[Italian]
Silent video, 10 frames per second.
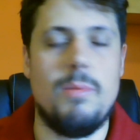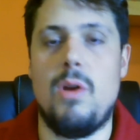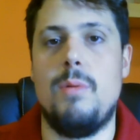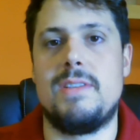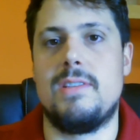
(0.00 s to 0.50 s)

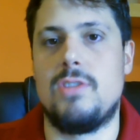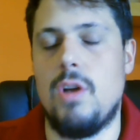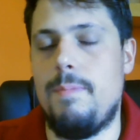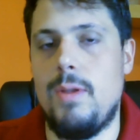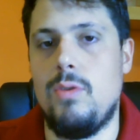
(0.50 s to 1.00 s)
Palopez
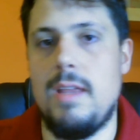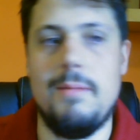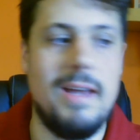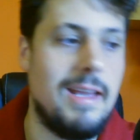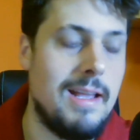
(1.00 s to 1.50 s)
stoppa tutte le
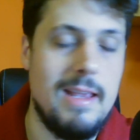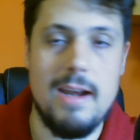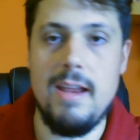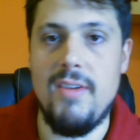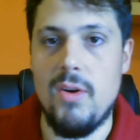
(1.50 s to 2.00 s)
palle che gli
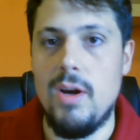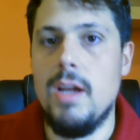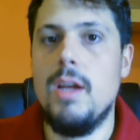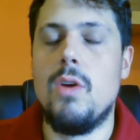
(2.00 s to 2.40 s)
arrivano,